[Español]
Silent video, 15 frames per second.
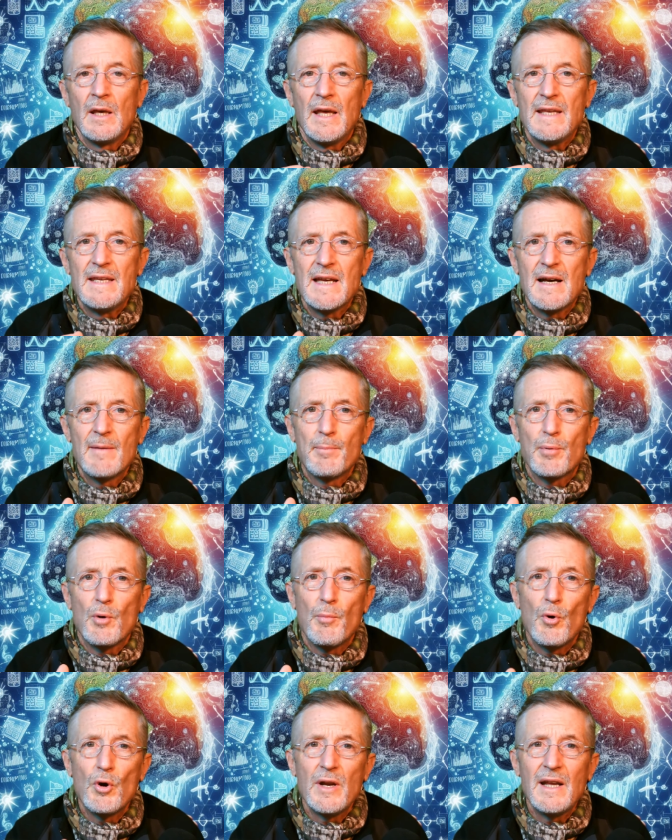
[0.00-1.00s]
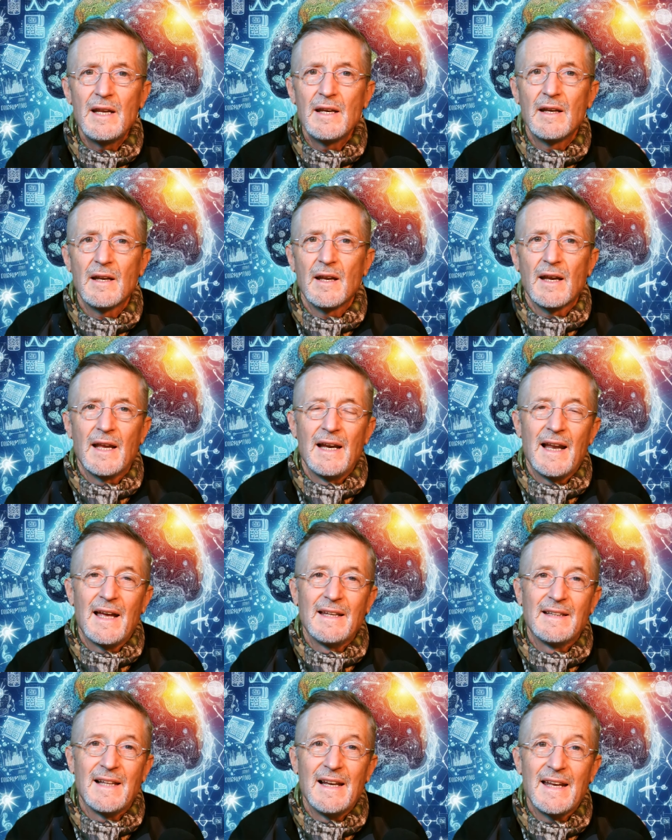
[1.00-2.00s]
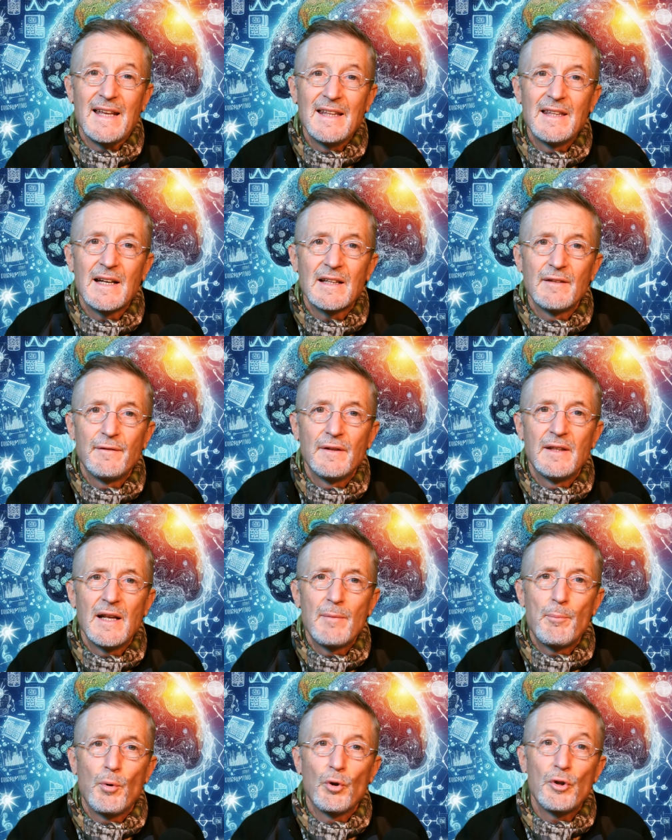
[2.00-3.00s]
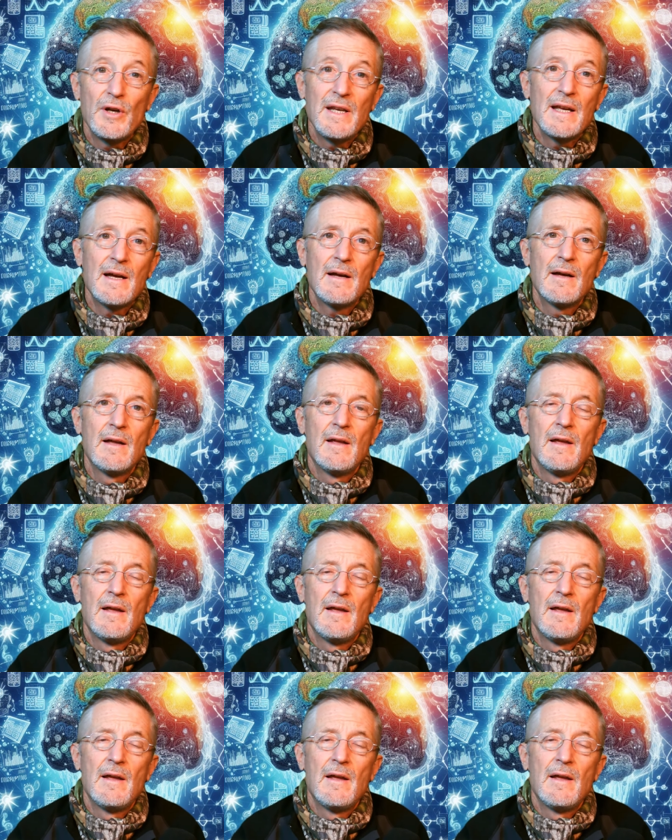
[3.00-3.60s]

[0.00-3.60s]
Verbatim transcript: Ella propone que la inteligencia artificial podría